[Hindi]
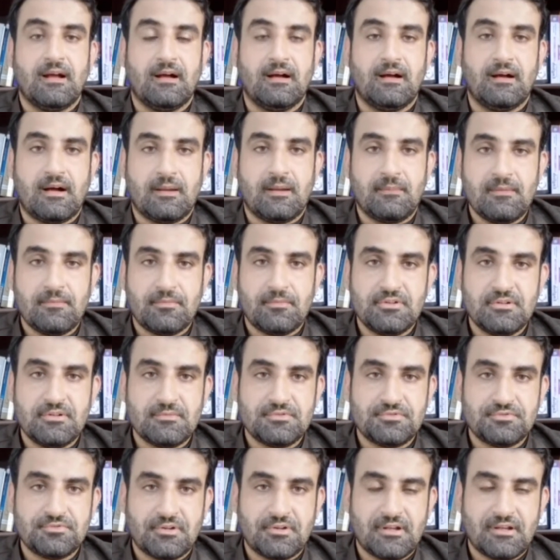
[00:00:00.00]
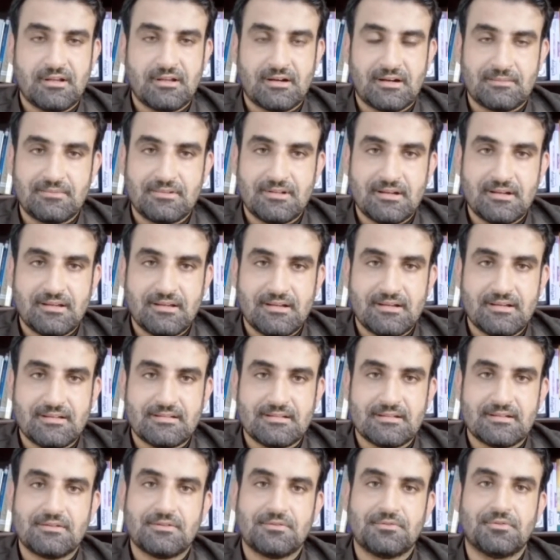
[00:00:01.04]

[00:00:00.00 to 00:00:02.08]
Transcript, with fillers: आ, हमें बहुत से बच्चों ने रबता किया कि सर